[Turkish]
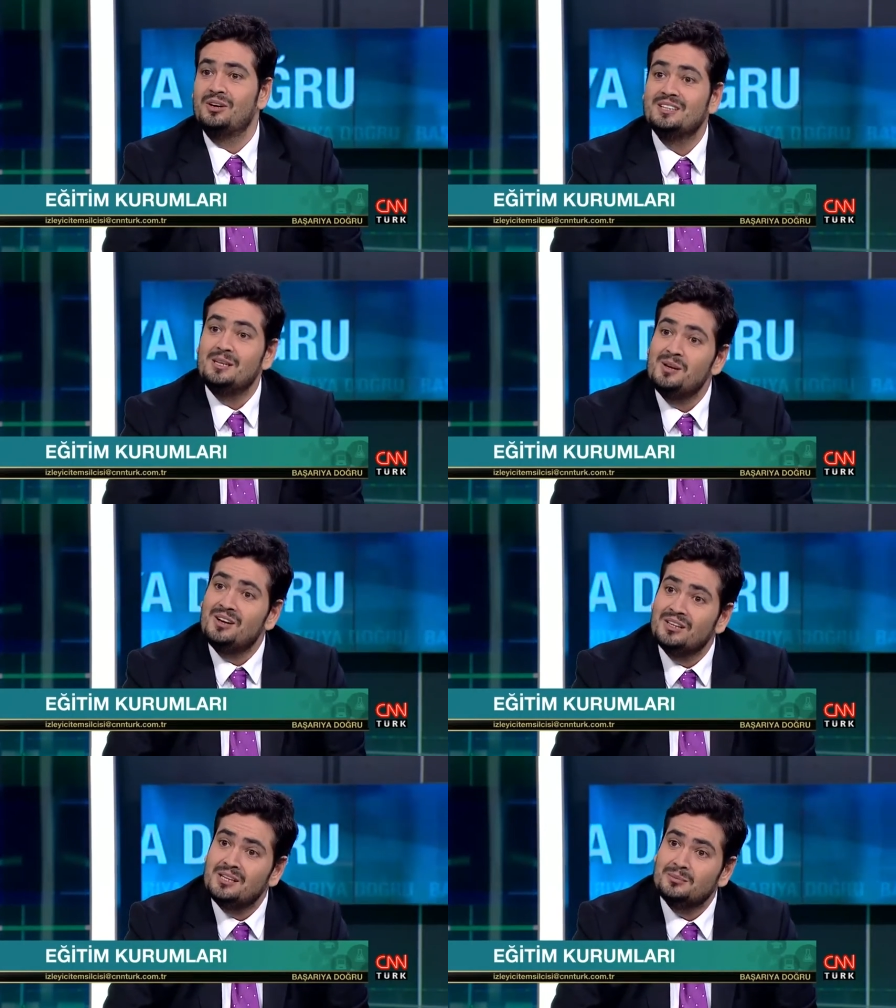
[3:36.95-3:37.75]
Akademik
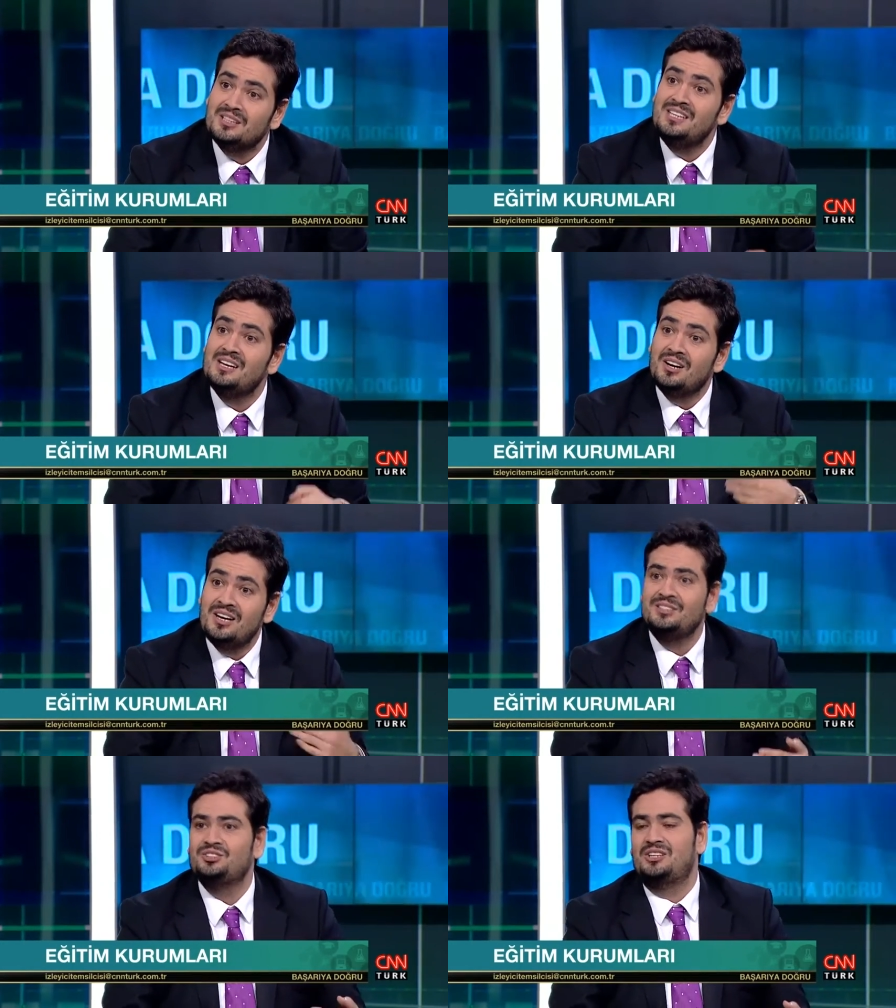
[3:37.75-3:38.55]
anlamda yine
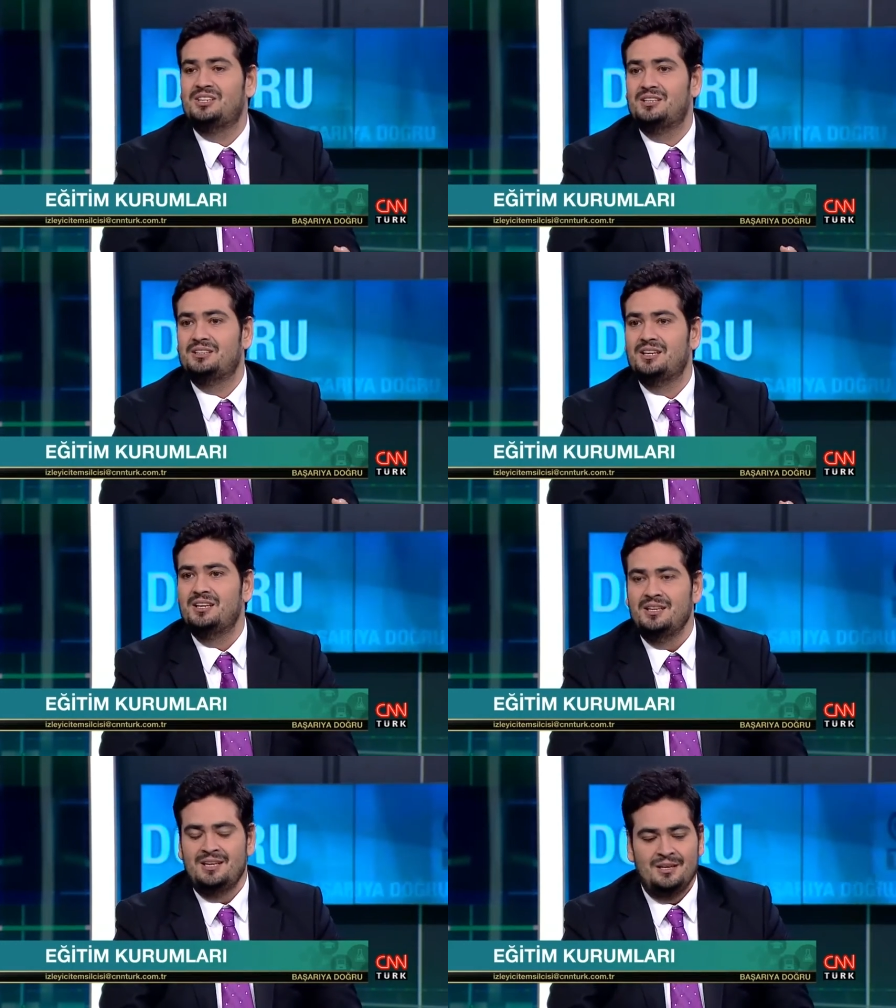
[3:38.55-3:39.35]
aynı şekilde
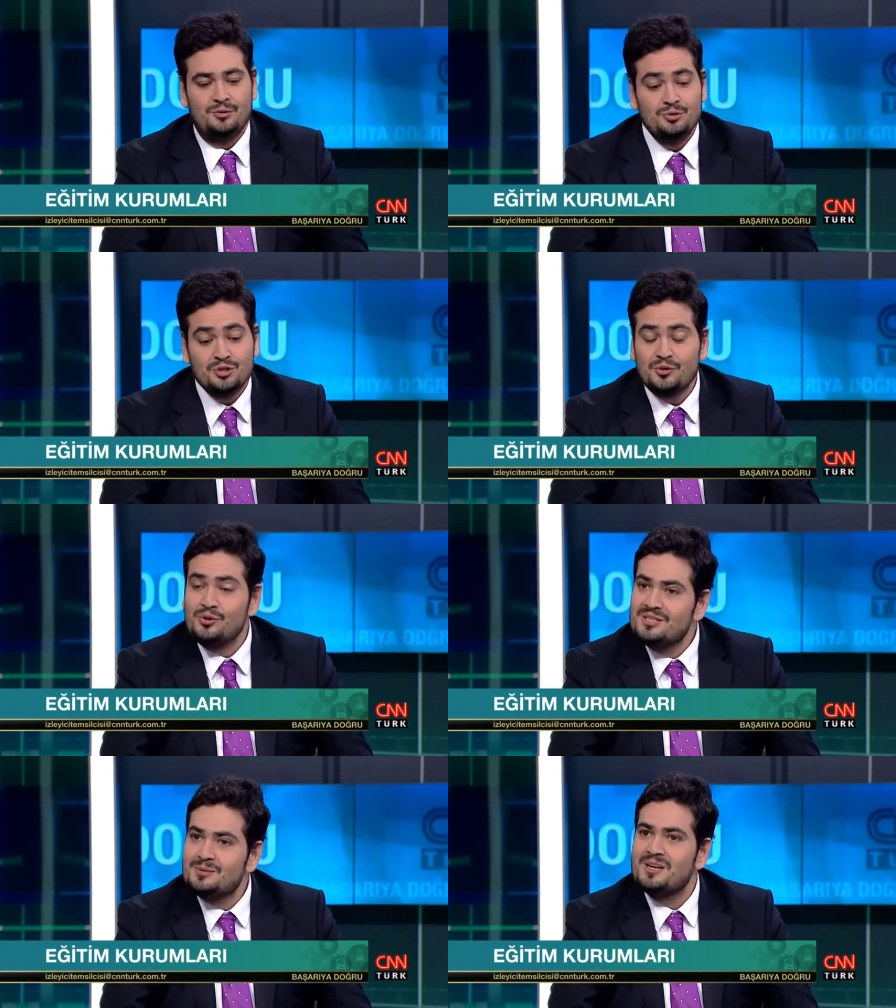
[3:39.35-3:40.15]
yüksek
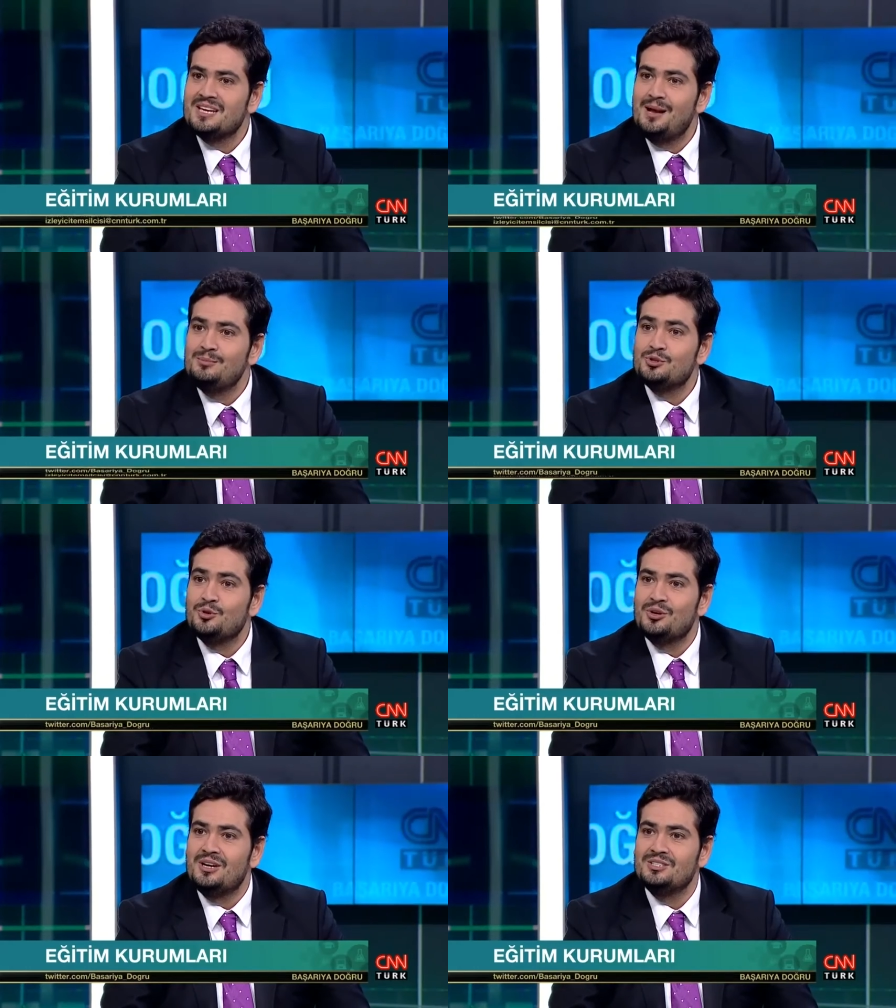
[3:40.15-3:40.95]
öğretime gelmiş
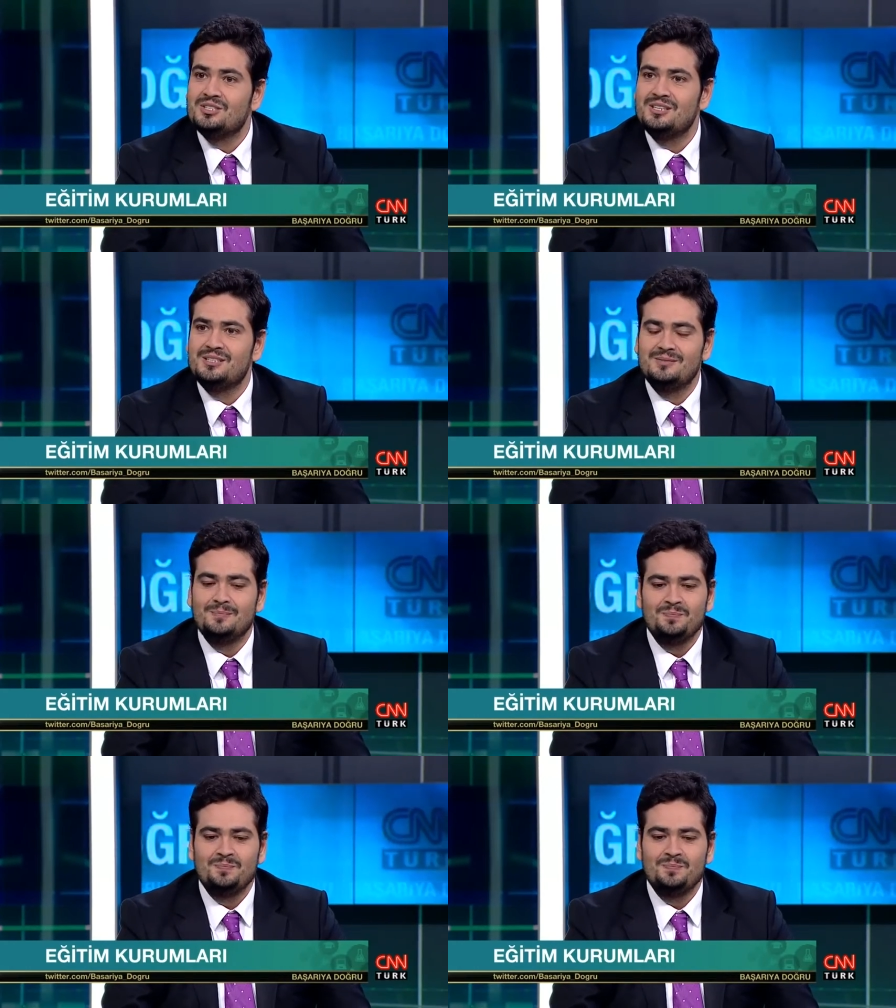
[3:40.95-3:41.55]
öğrencilerin